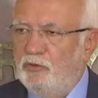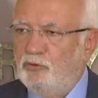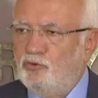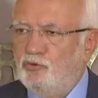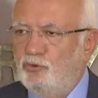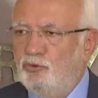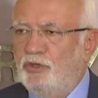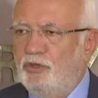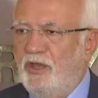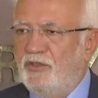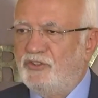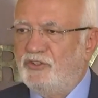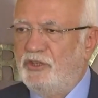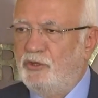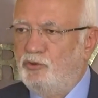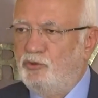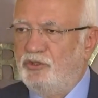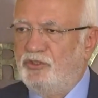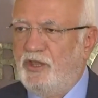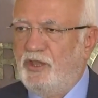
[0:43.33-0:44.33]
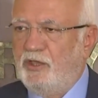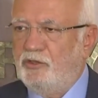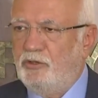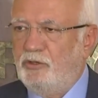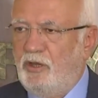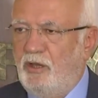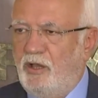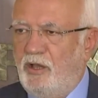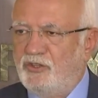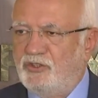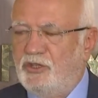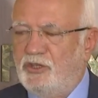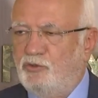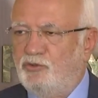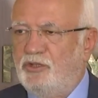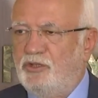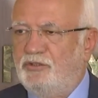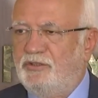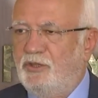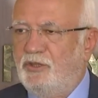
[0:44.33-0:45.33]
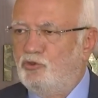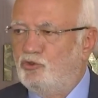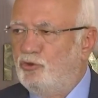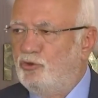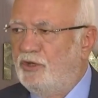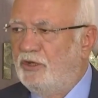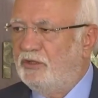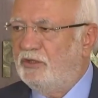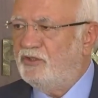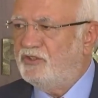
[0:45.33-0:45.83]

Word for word: çünkü asgari, ücreti, asgari ücretten sonra